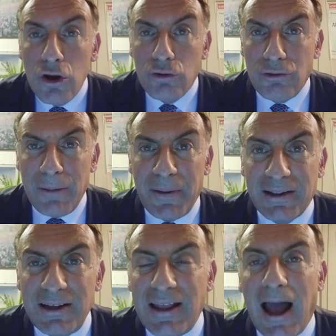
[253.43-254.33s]
con una
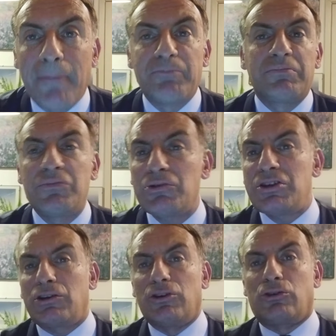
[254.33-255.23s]
partita, non
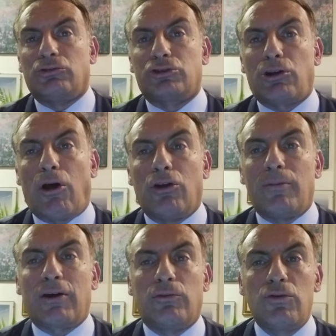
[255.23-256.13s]
dico in controllo,
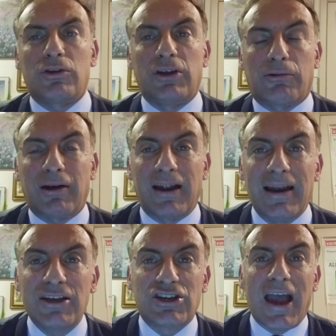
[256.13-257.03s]
ma comunque nel quale
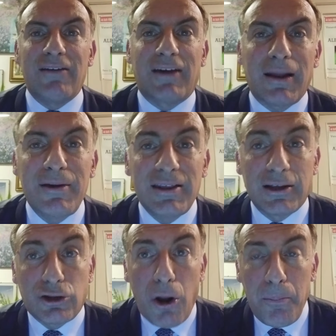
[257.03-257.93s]
Lecce è
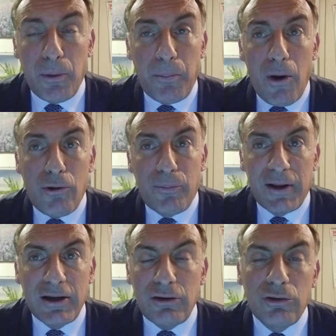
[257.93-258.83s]
veramente troppo poco
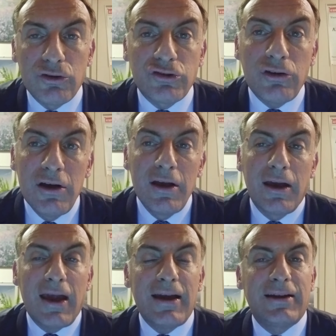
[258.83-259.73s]
pericoloso
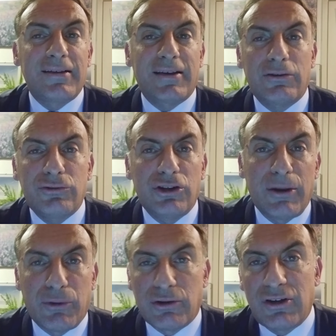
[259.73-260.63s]
e anche nel secondo
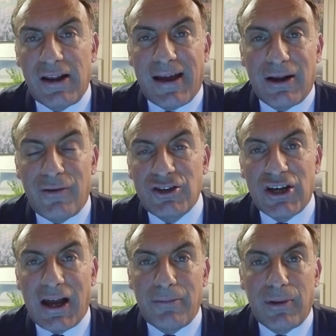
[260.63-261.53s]
tempo, devo dire, il
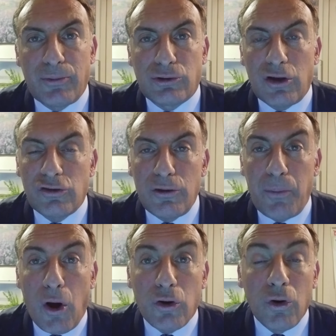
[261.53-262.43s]
Canavaccia cambia piuttosto
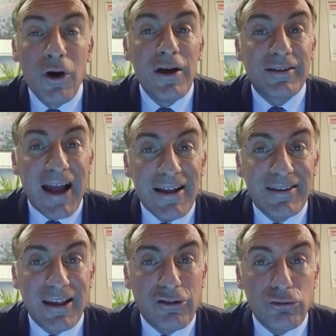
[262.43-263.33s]
poco,
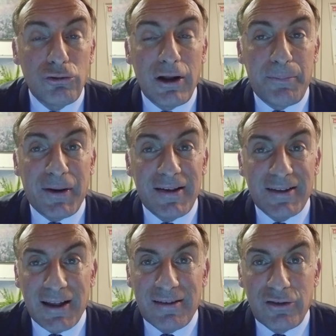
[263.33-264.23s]
tante sono le
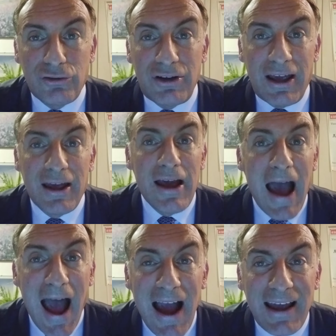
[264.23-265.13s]
prestazioni
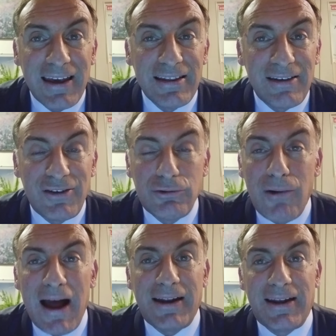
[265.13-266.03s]
anche
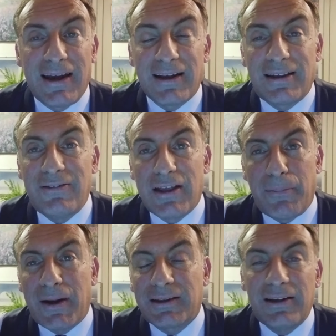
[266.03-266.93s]
individuali negative
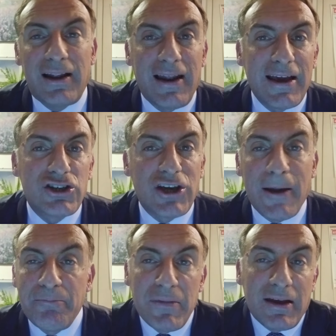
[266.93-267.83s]
da parte del Lecce